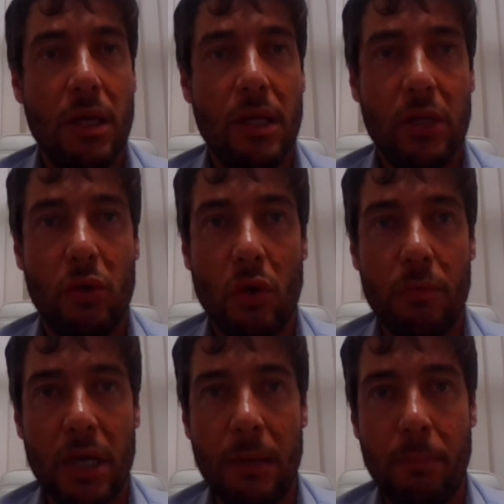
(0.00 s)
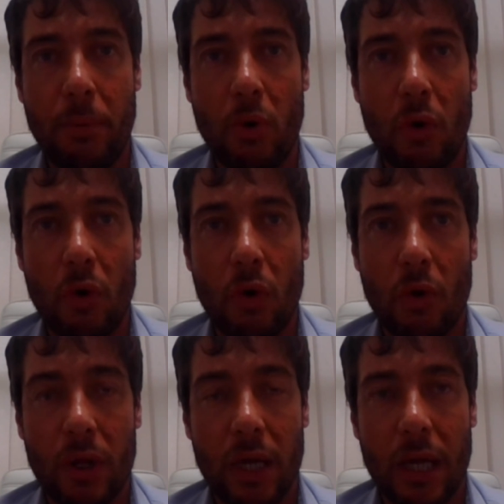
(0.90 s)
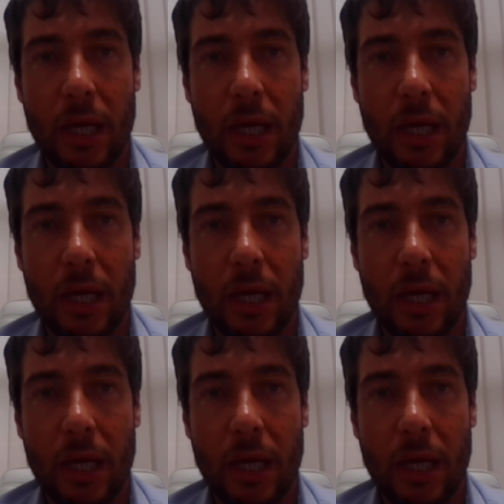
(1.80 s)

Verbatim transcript: de todo mi equipo,